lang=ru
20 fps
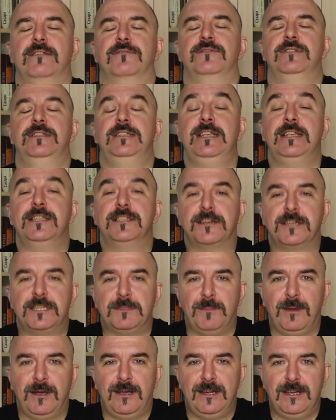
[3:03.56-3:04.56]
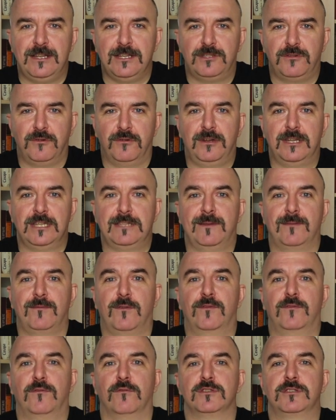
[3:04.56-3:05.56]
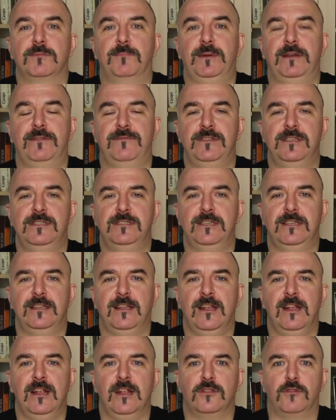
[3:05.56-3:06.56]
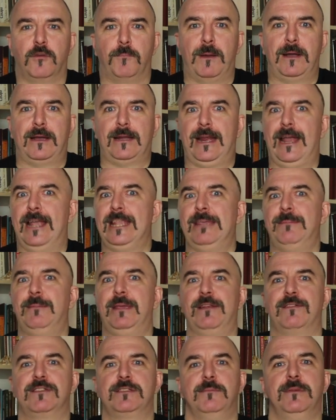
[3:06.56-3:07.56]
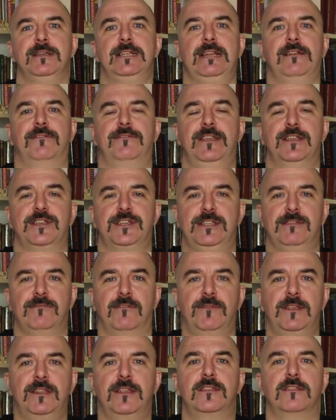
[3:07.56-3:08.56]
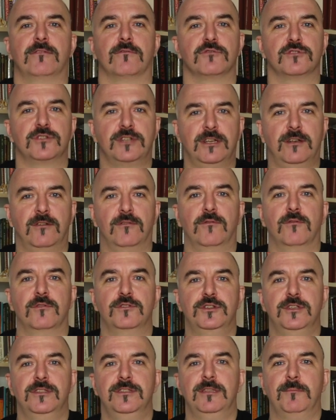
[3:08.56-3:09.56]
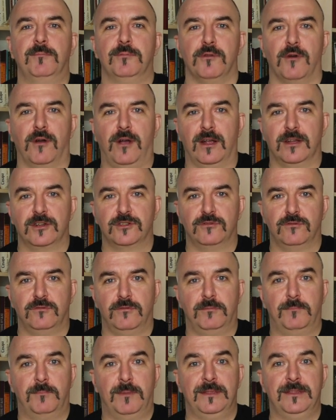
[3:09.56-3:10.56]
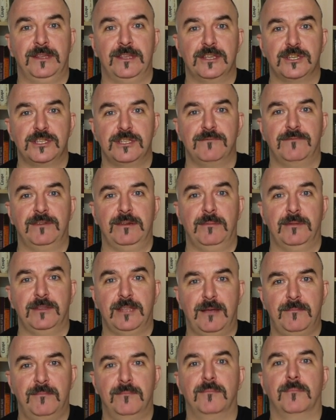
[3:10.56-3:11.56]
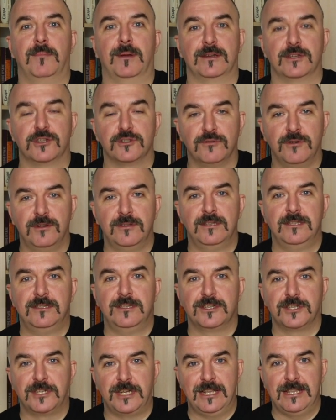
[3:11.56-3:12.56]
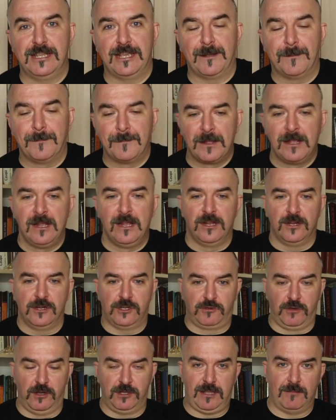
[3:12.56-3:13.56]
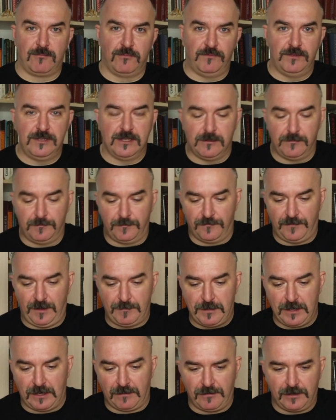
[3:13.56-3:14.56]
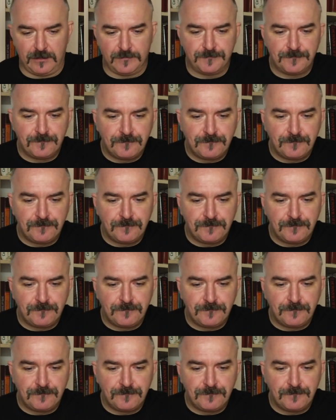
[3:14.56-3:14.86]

в тизер смогли столько своего вкуса привнести, то, по крайней мере, в смысле внешнего вида это уже очень неплохо, что по нынешним временам большое достижение. Что я там увидел? Во-первых,